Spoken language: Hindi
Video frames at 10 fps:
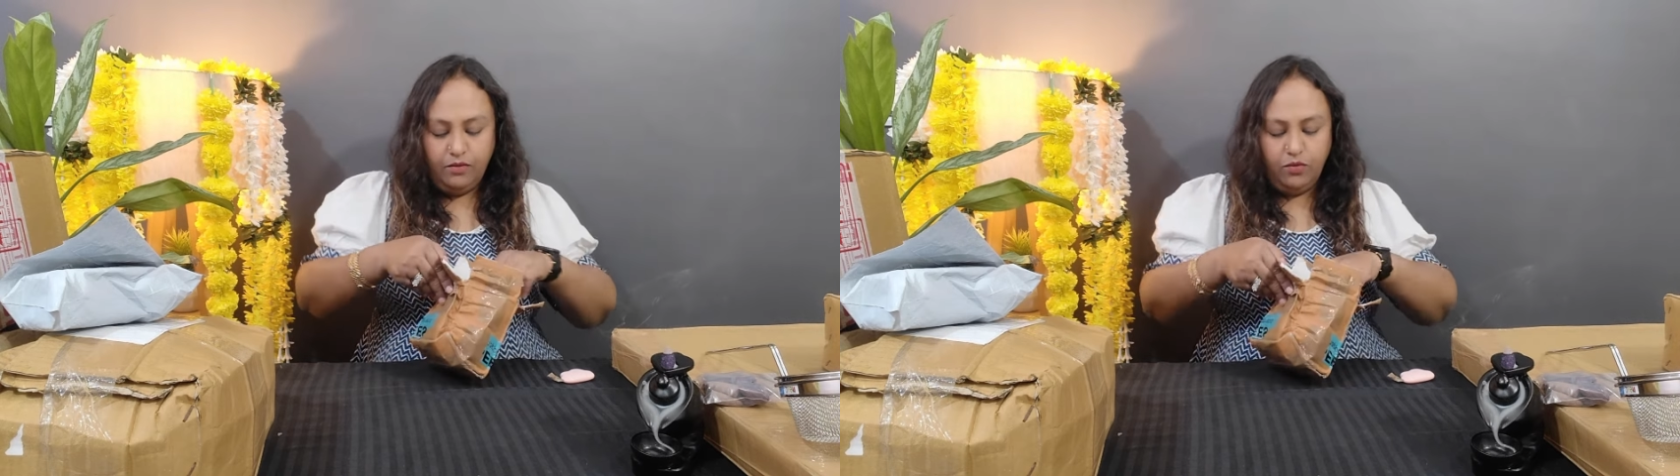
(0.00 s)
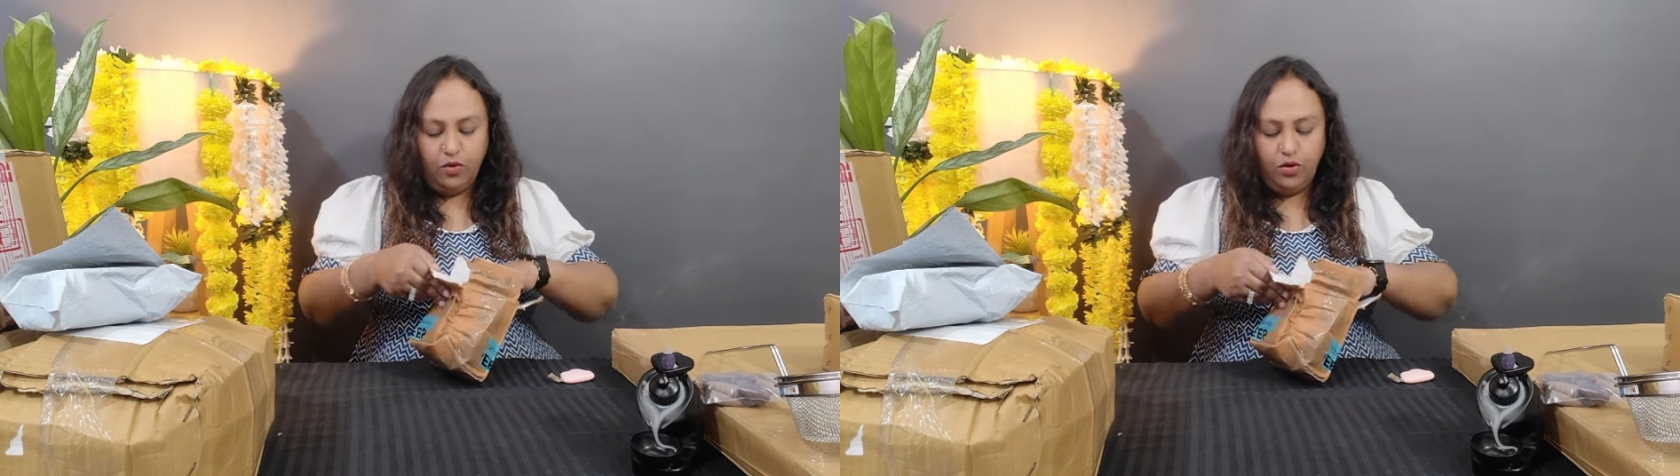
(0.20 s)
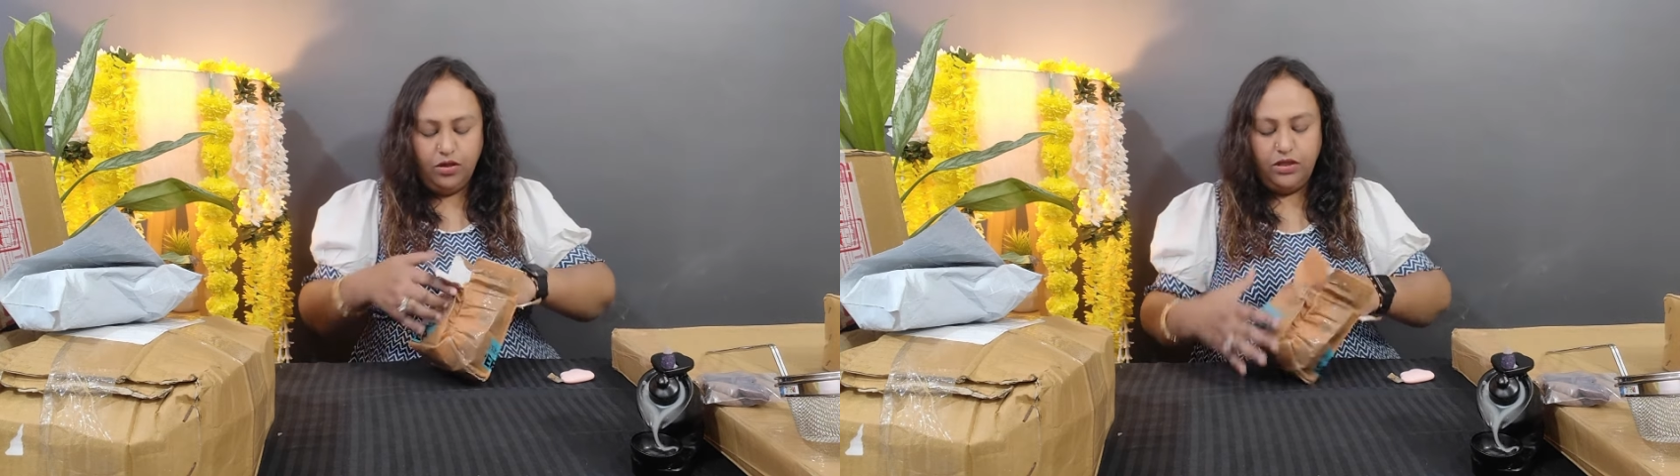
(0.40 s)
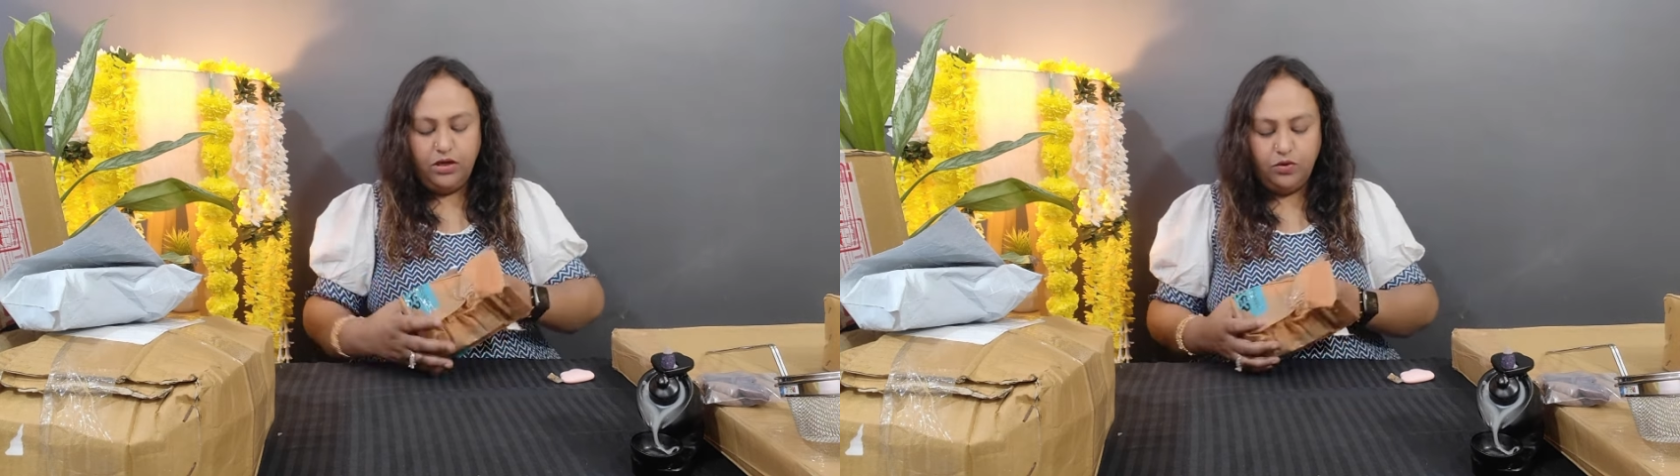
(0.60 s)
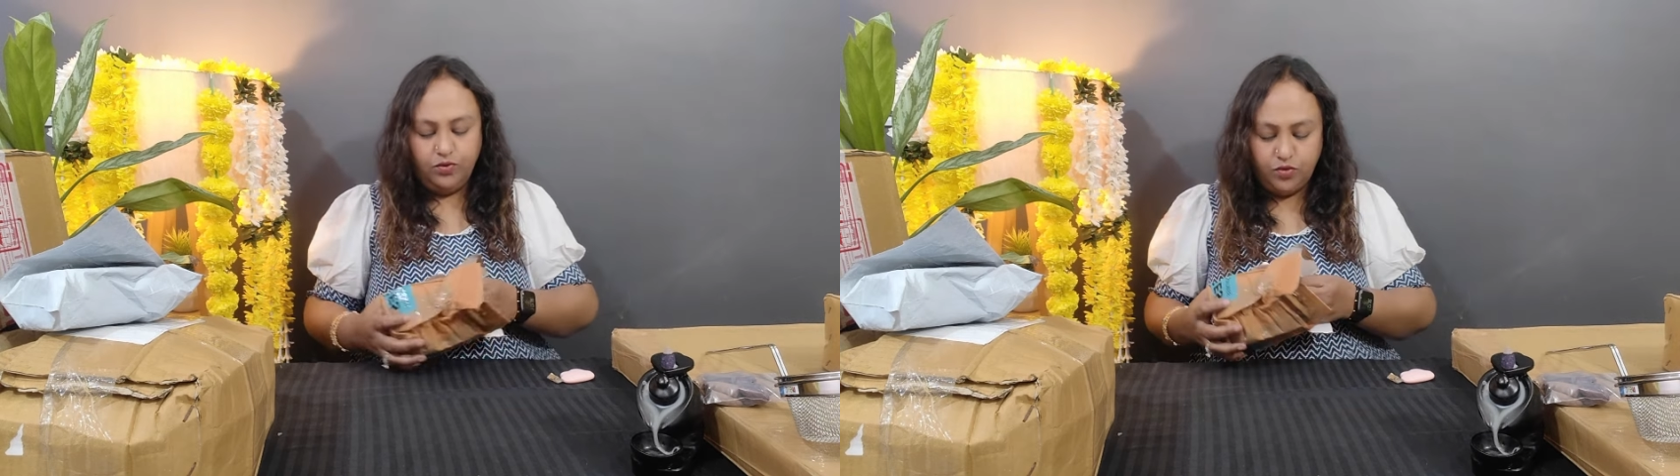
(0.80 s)
बहुत ही
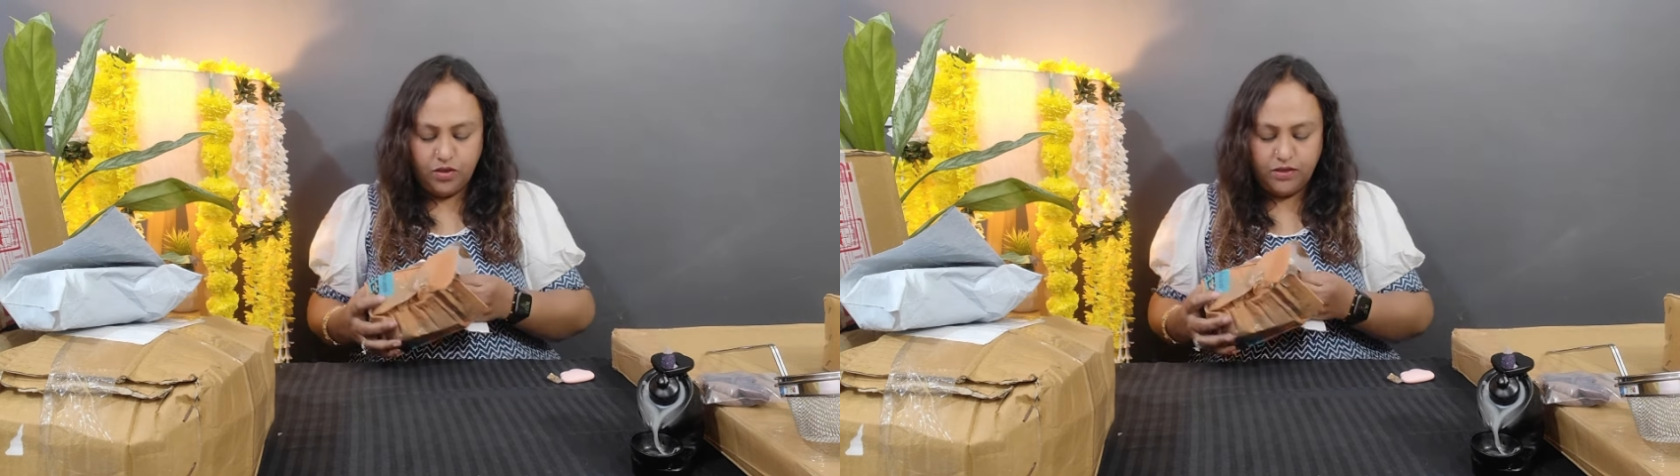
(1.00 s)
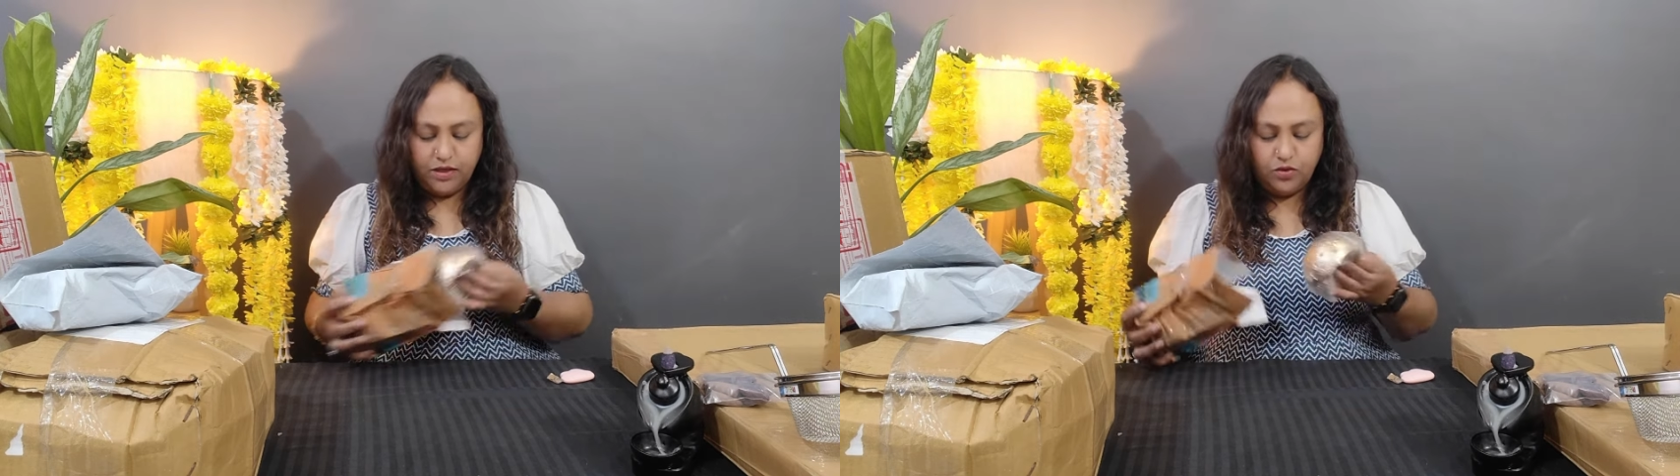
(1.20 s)
खूबसूरत सा